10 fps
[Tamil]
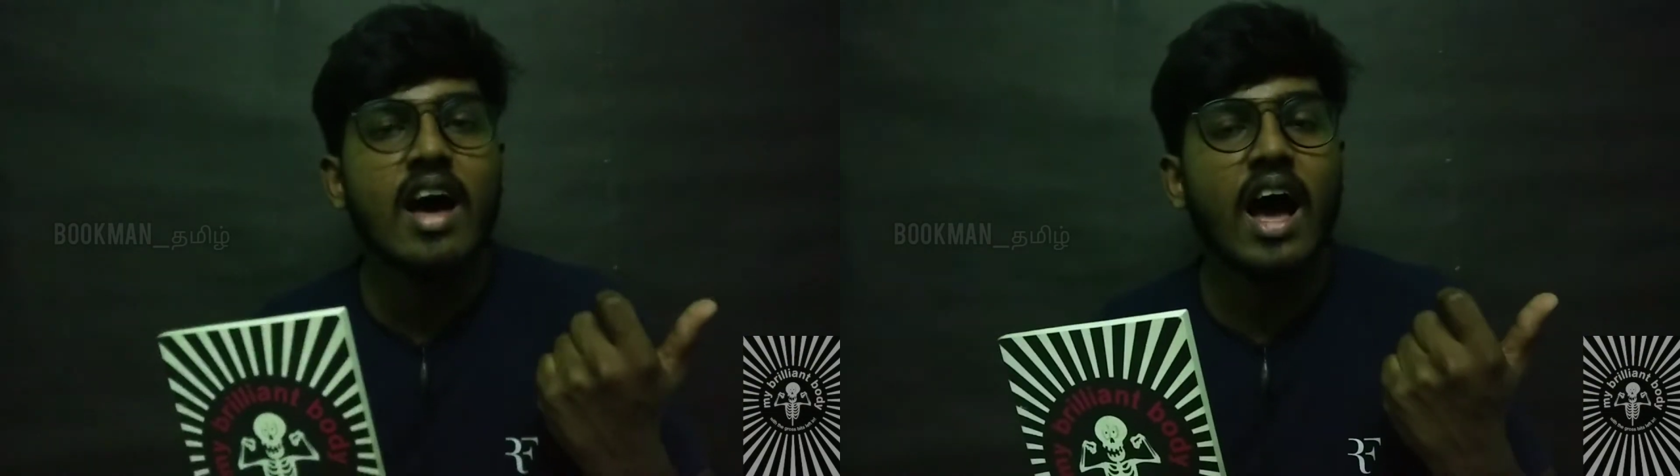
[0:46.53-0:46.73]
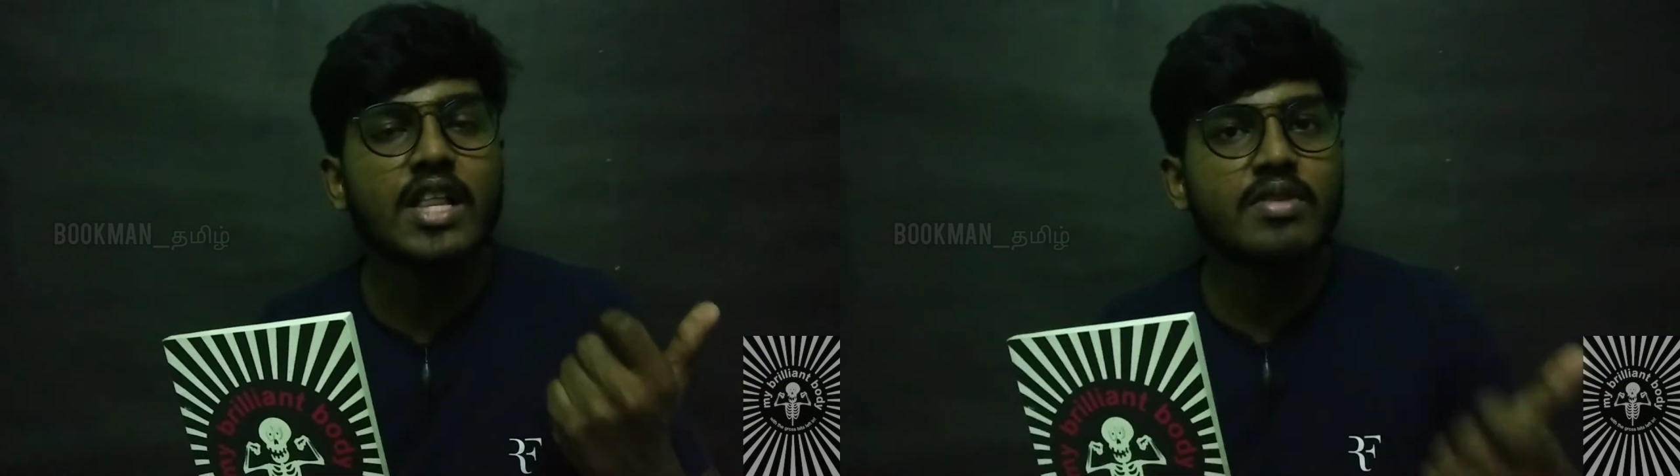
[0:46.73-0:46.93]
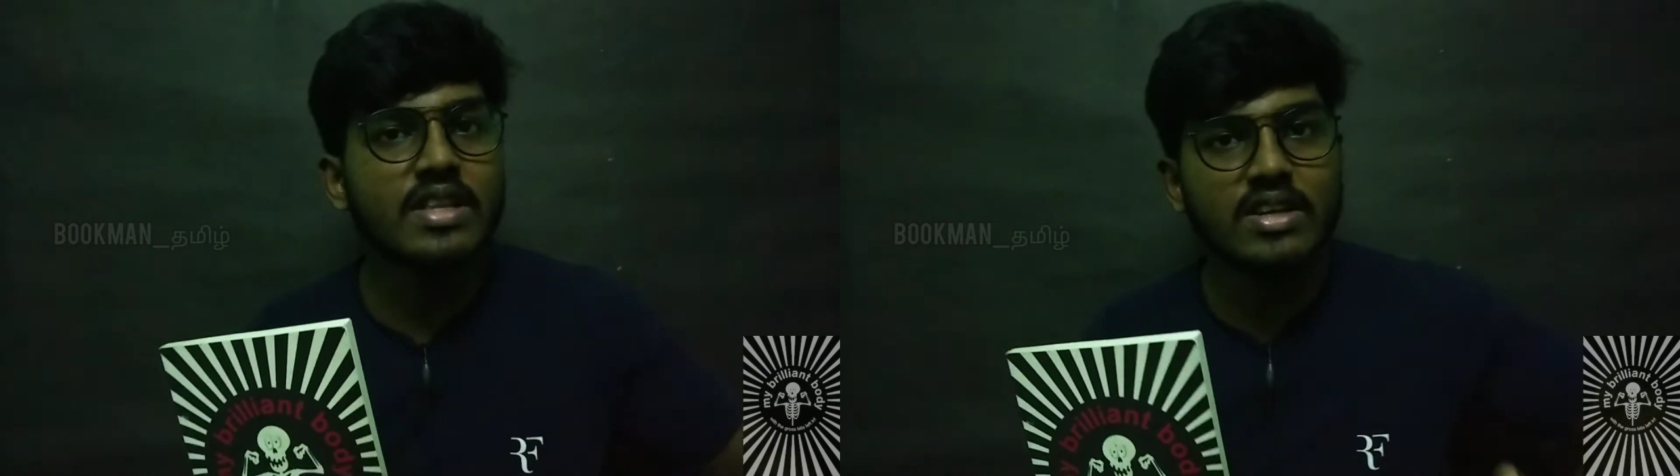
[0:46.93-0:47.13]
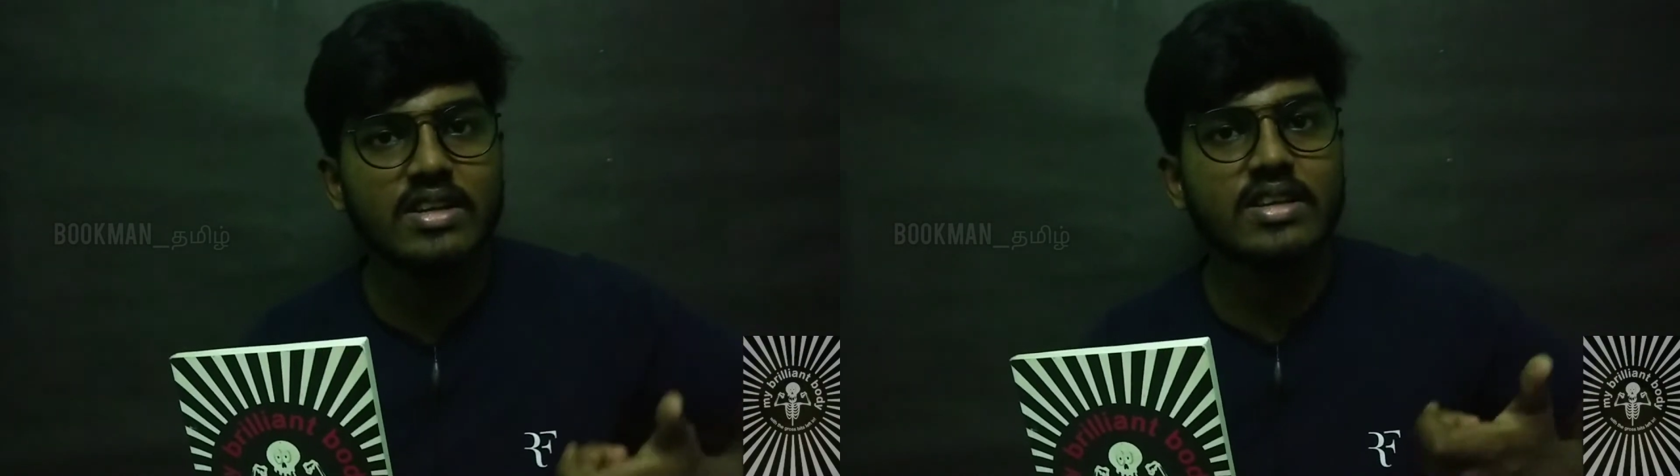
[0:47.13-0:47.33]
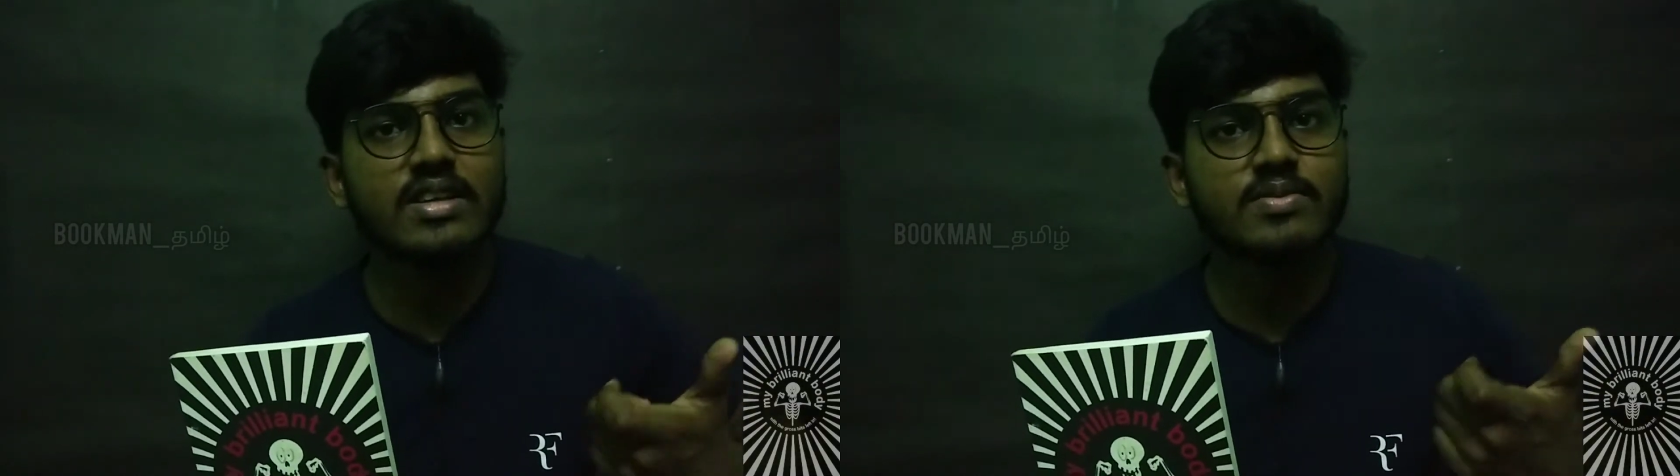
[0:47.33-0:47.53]
அது வந்து
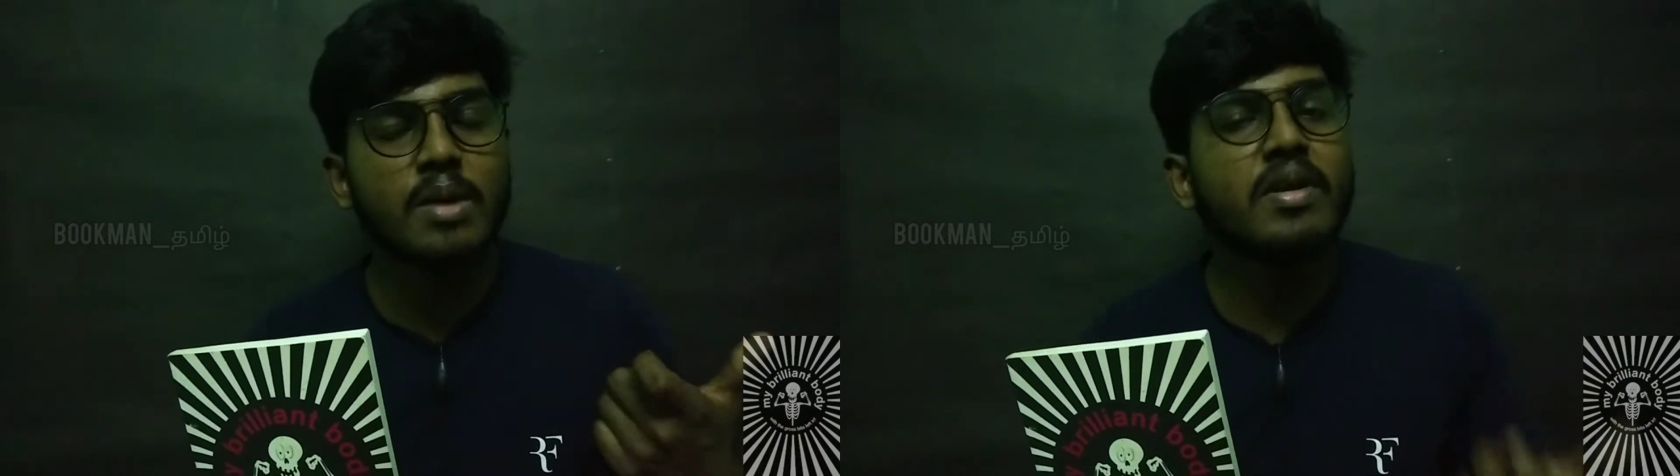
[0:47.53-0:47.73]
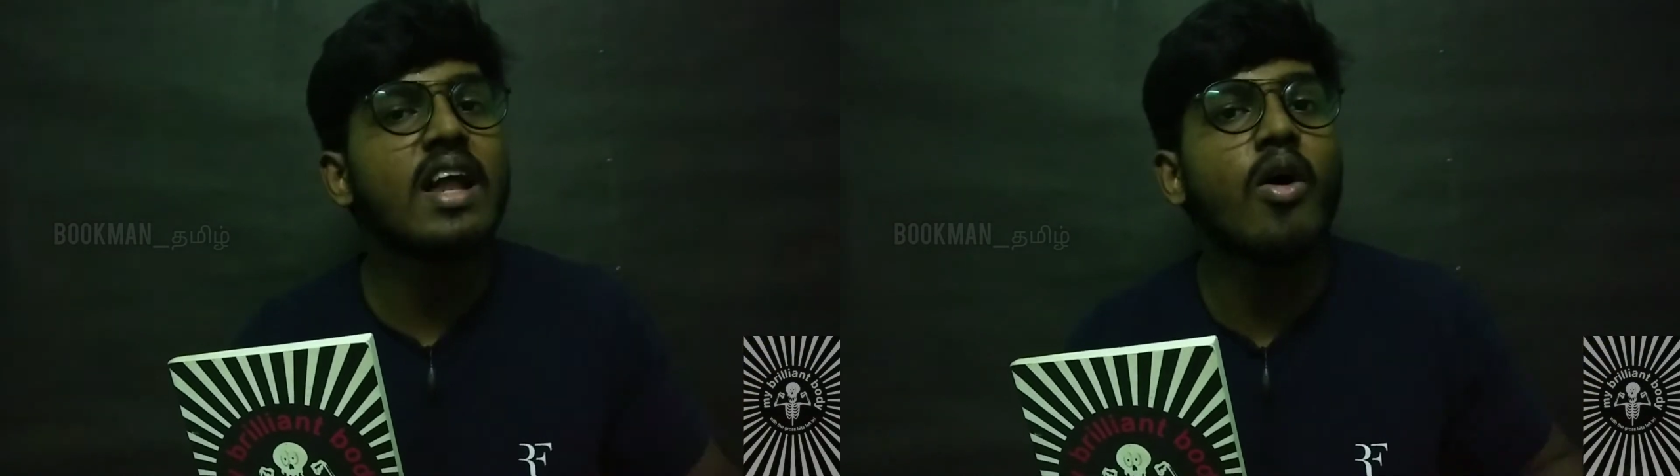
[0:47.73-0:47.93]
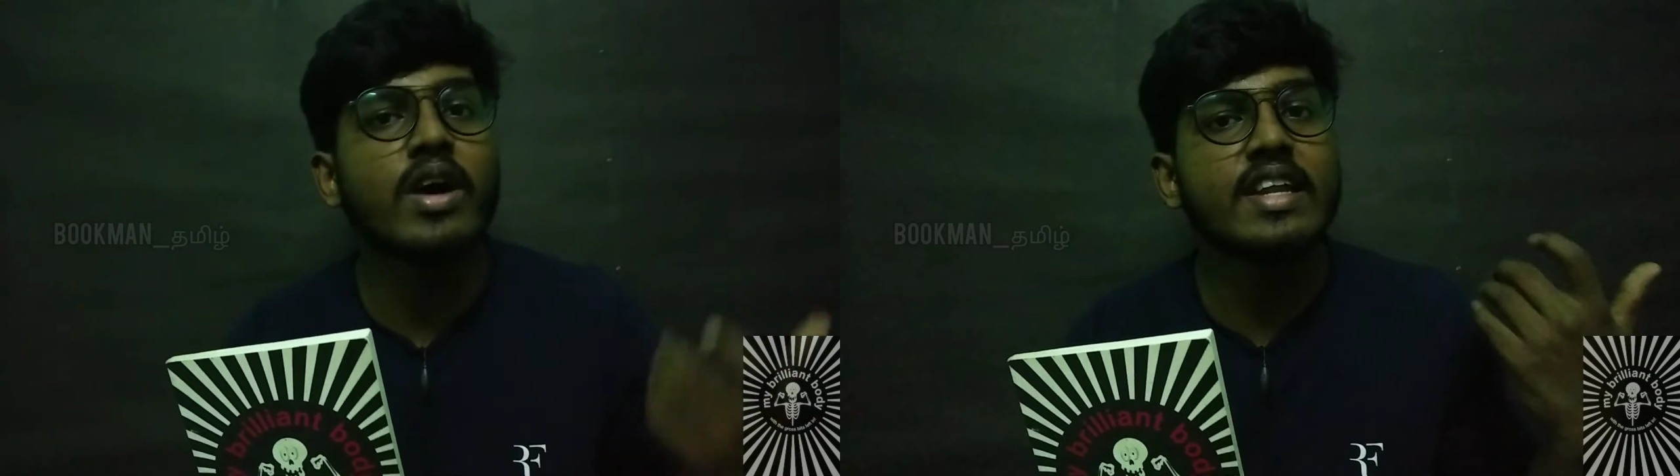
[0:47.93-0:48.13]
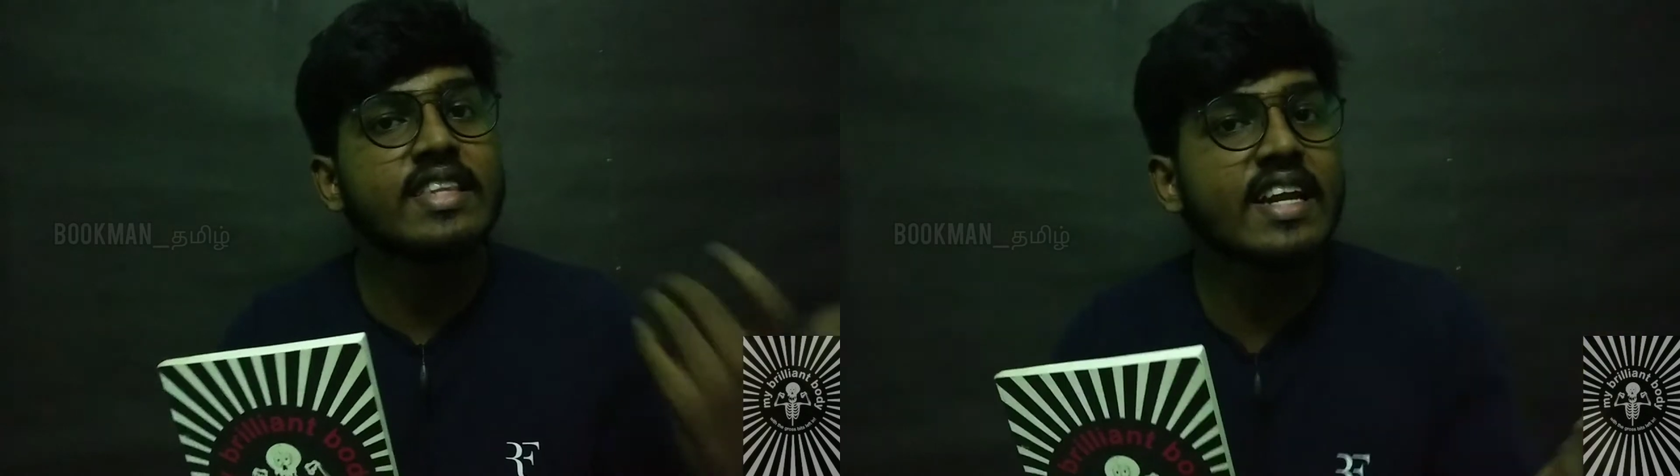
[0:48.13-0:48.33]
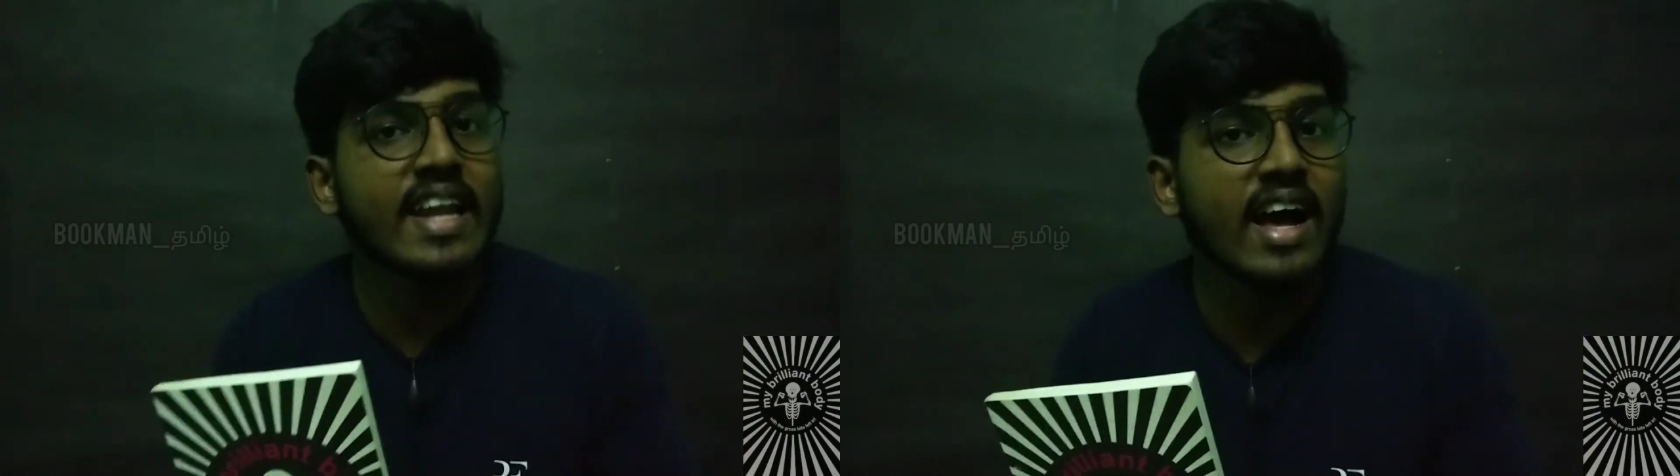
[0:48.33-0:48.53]
எப்படிலாம் அவங்க
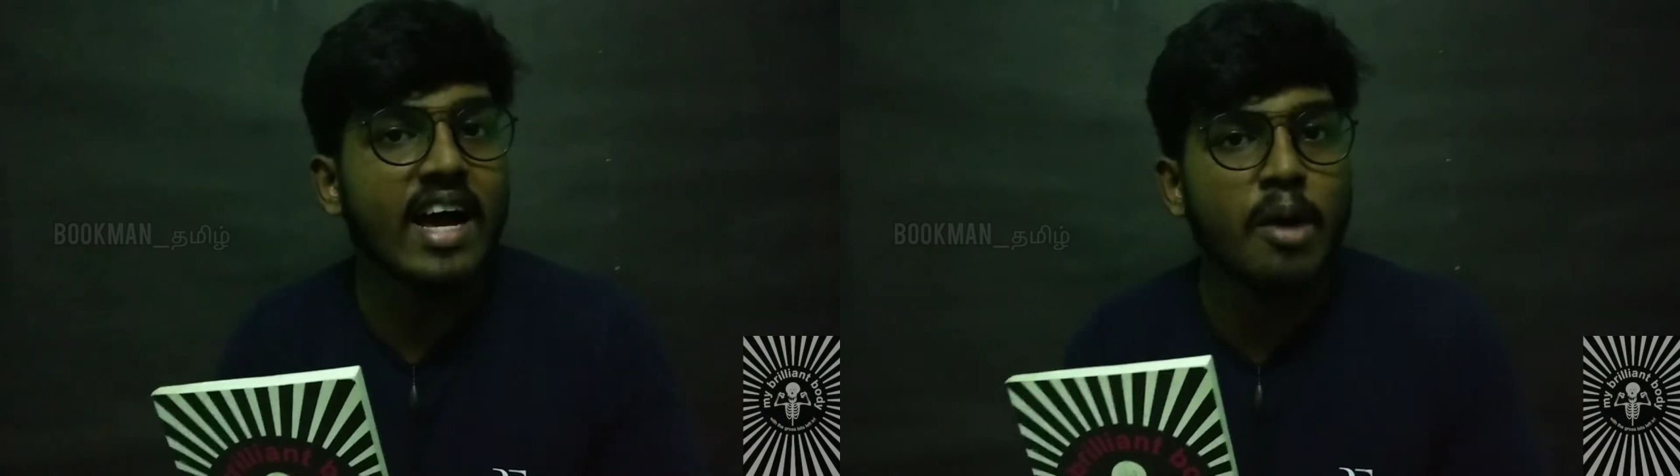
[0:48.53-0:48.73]
இருந்திருக்கிறாங்க